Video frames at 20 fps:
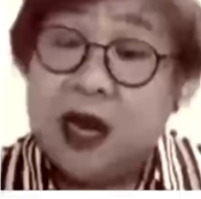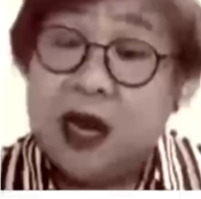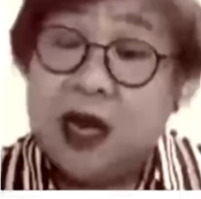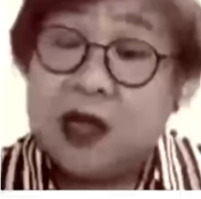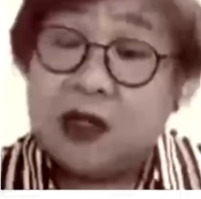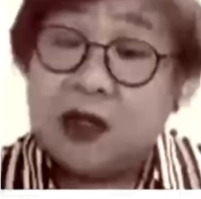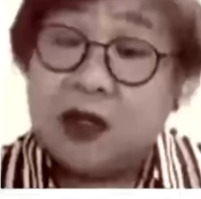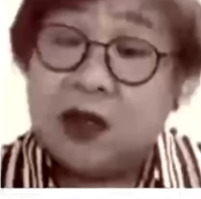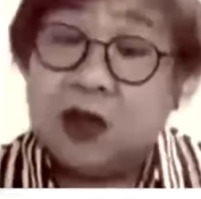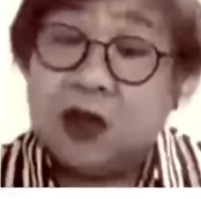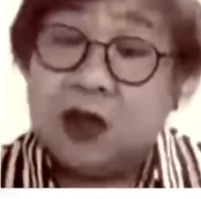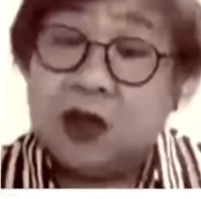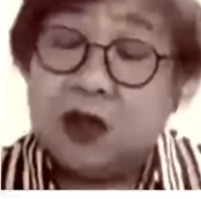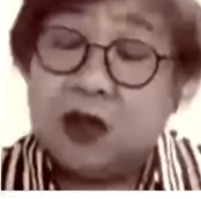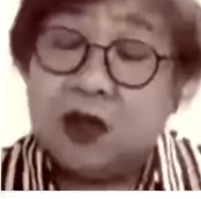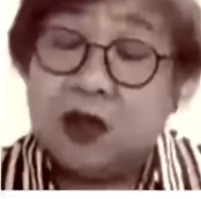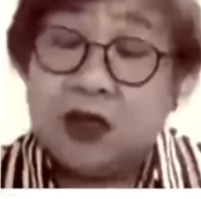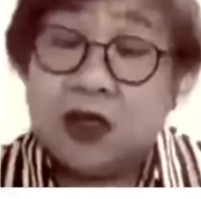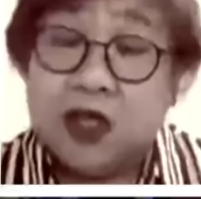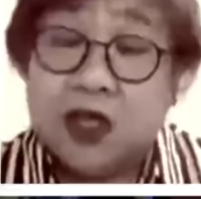ng kaso
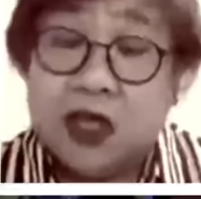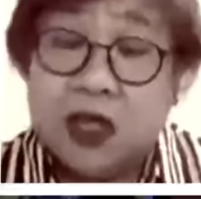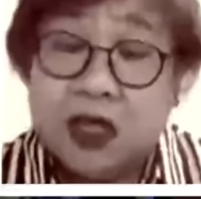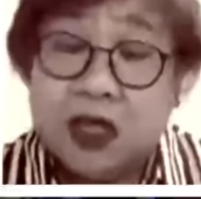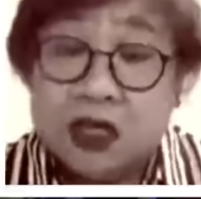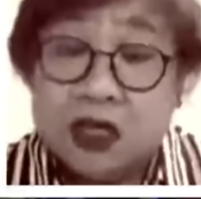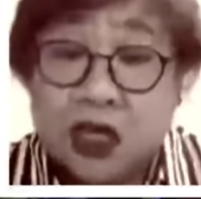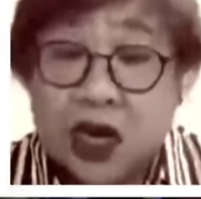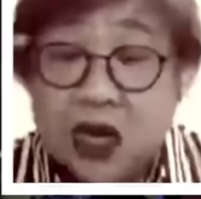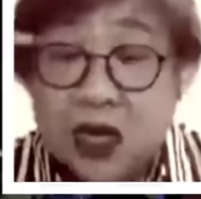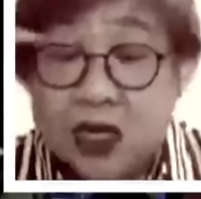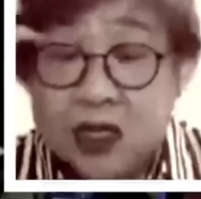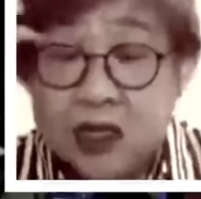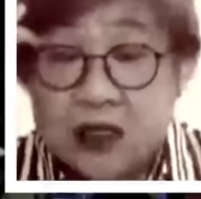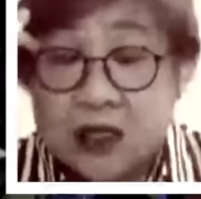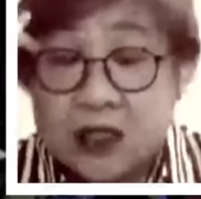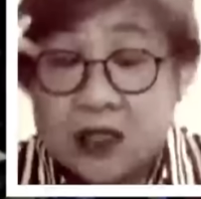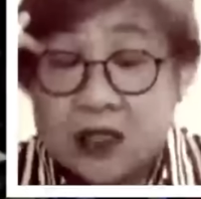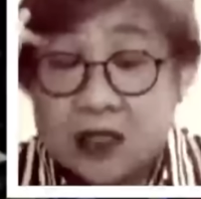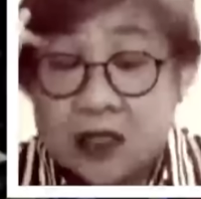itong si
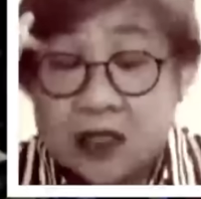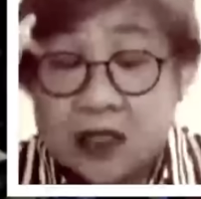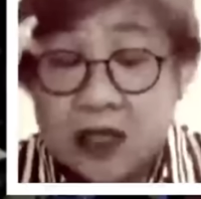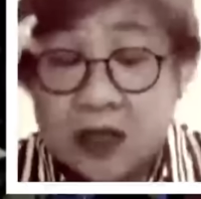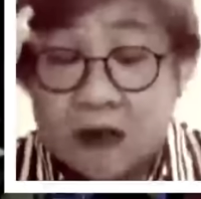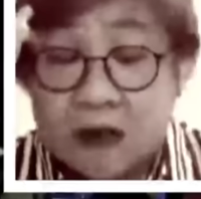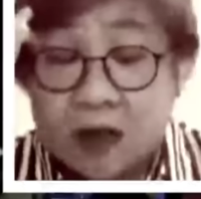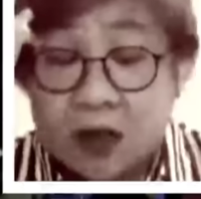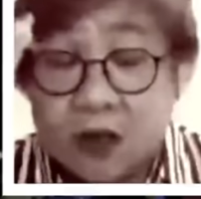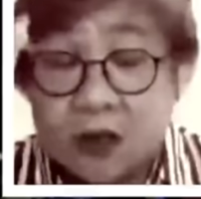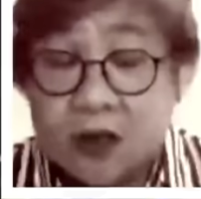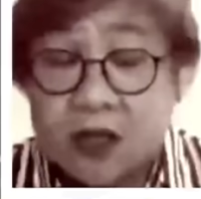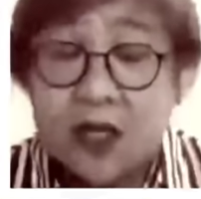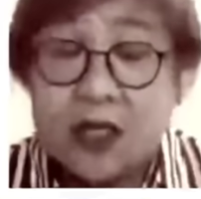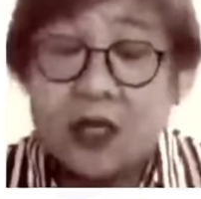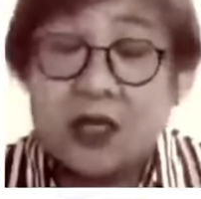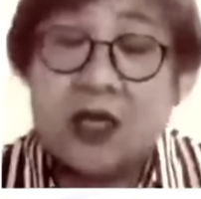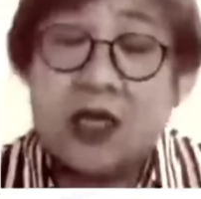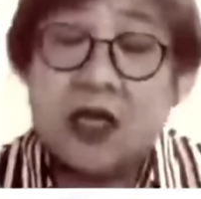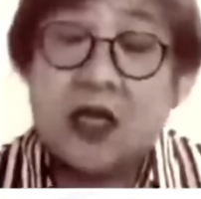judge ng Davao
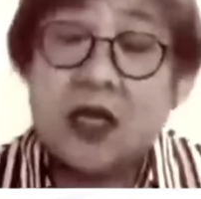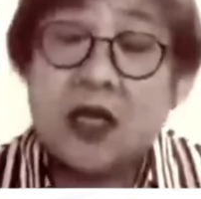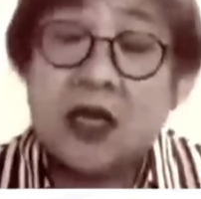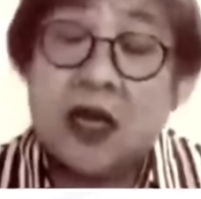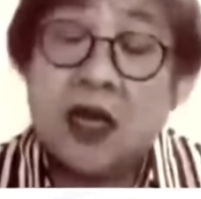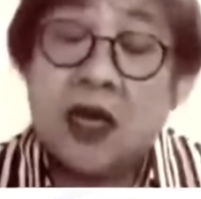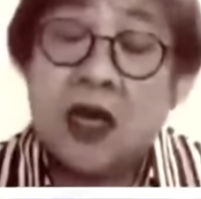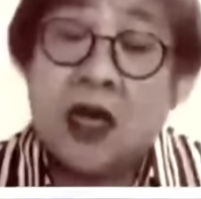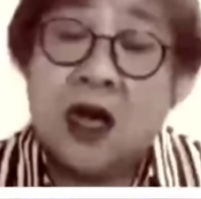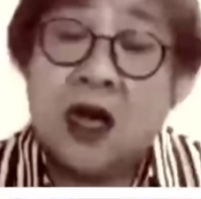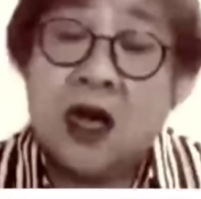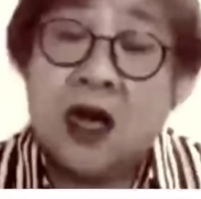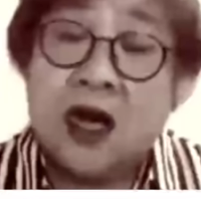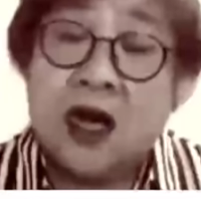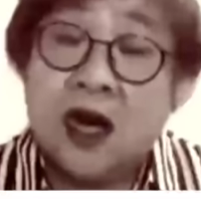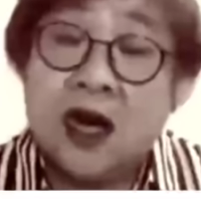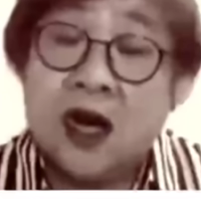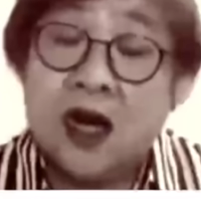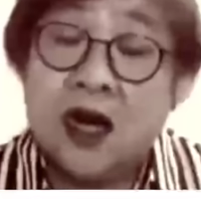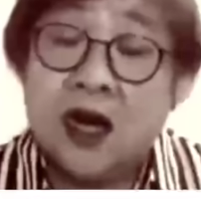City
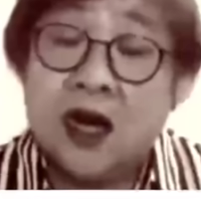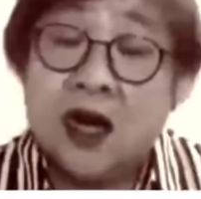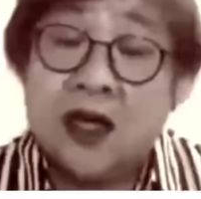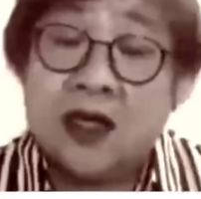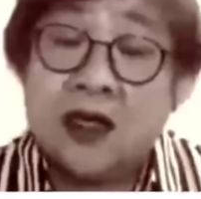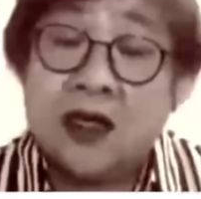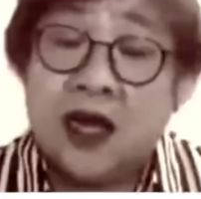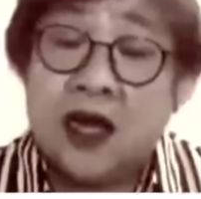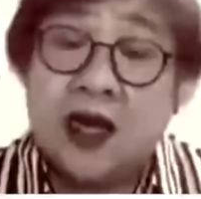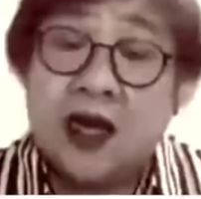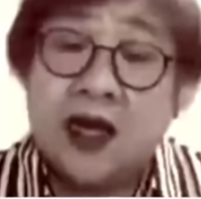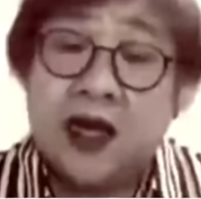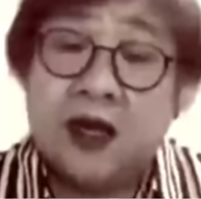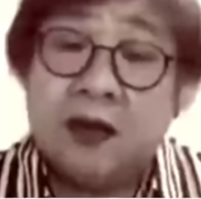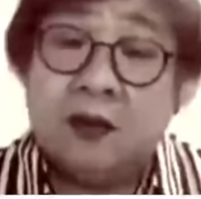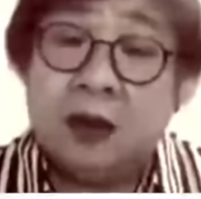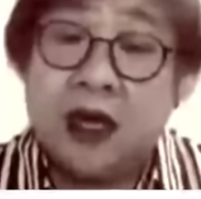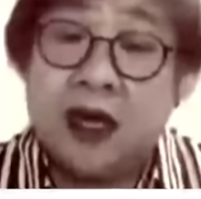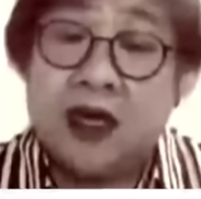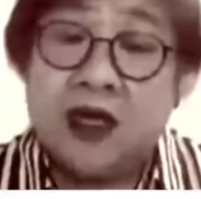uh,
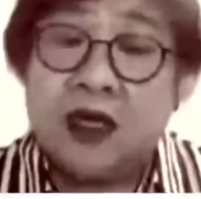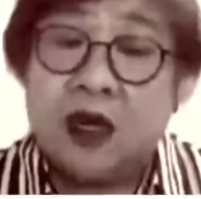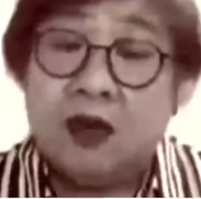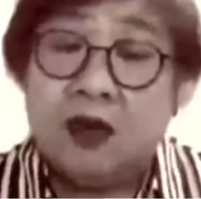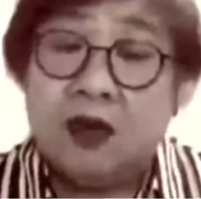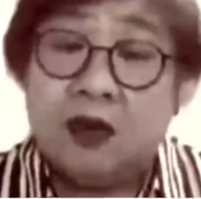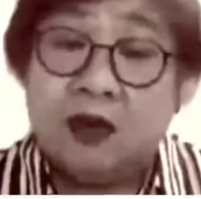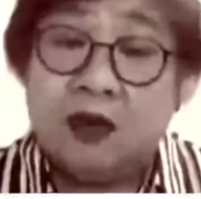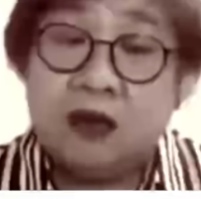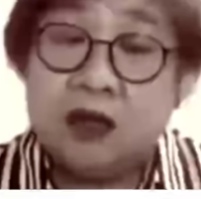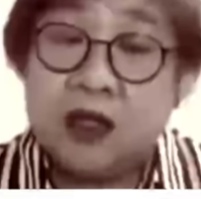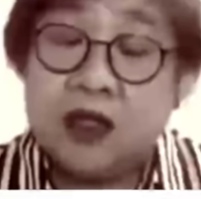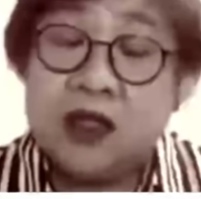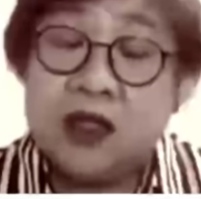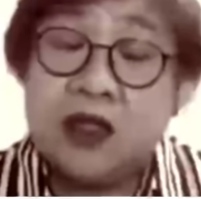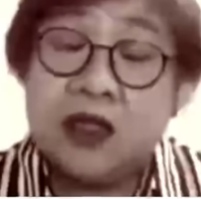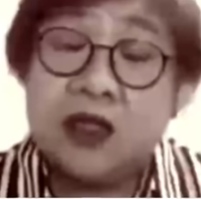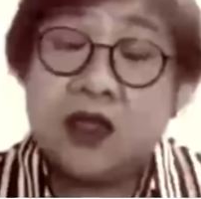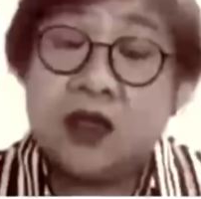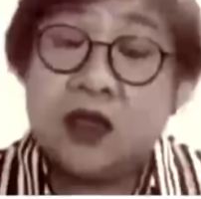dahil mali daw yung
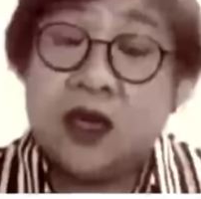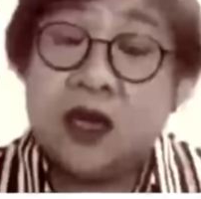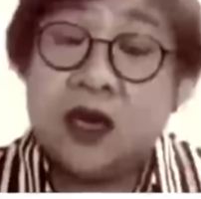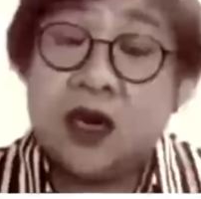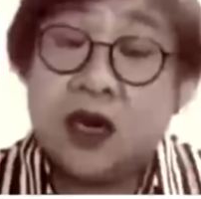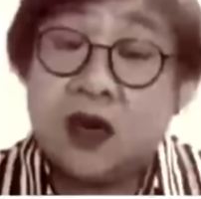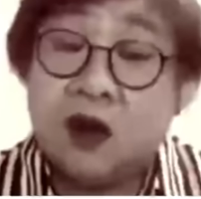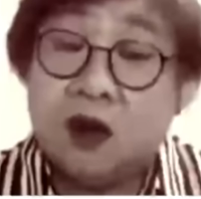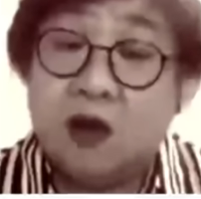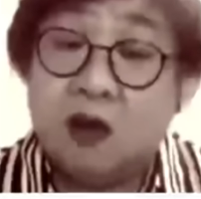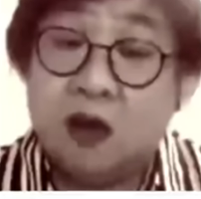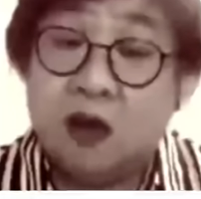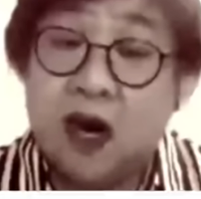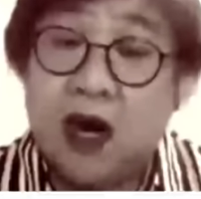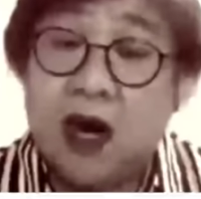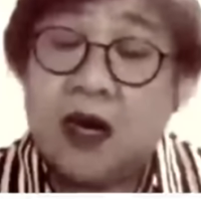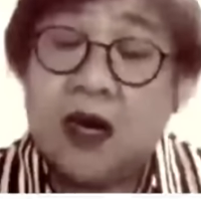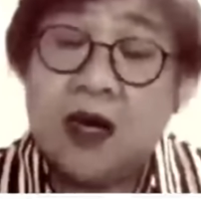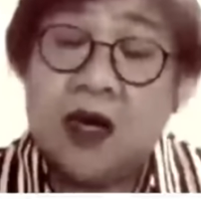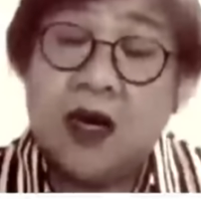desisyon na
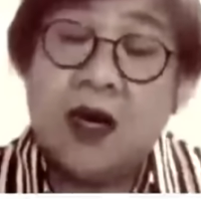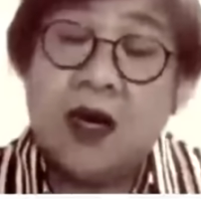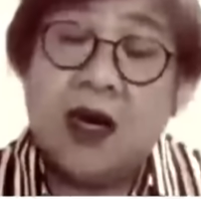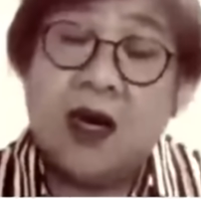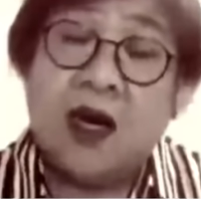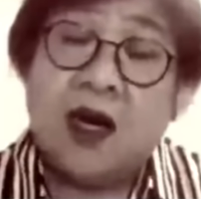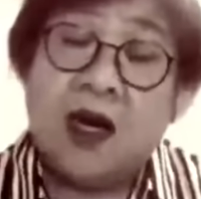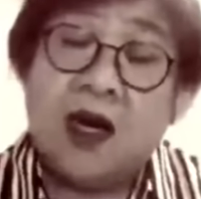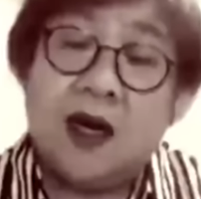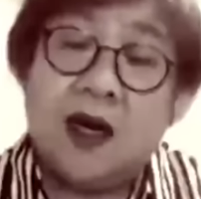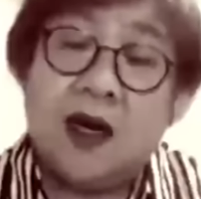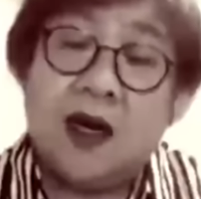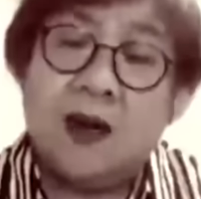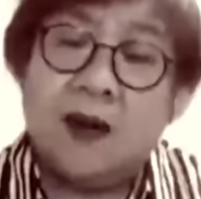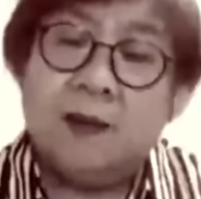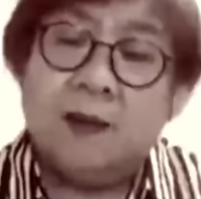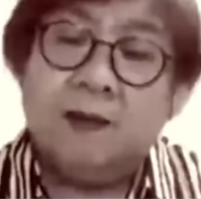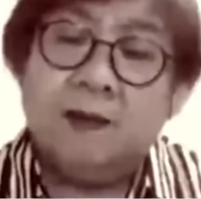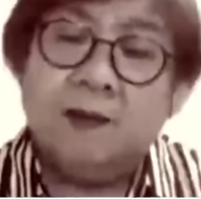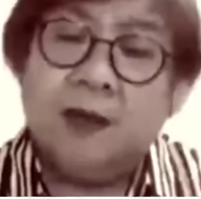ginawa
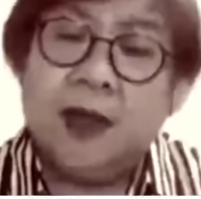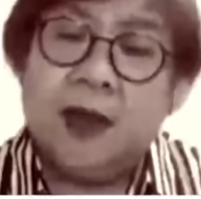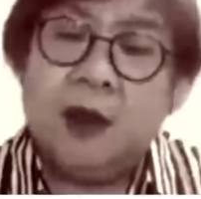um,